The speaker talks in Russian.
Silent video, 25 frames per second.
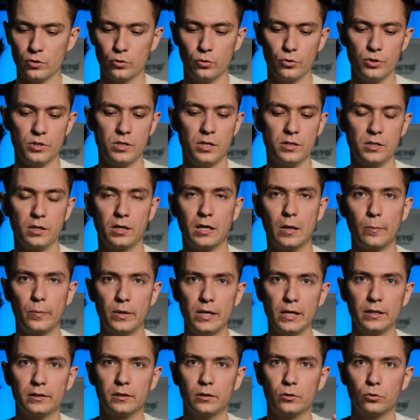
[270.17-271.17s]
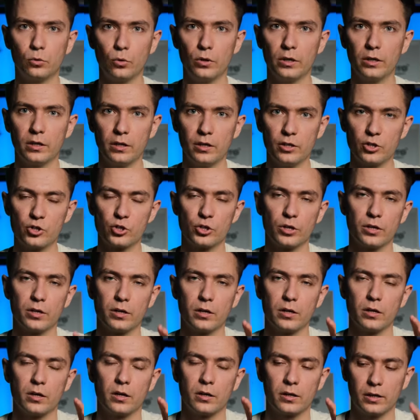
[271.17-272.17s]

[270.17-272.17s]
то есть эти комплекты только лишь э,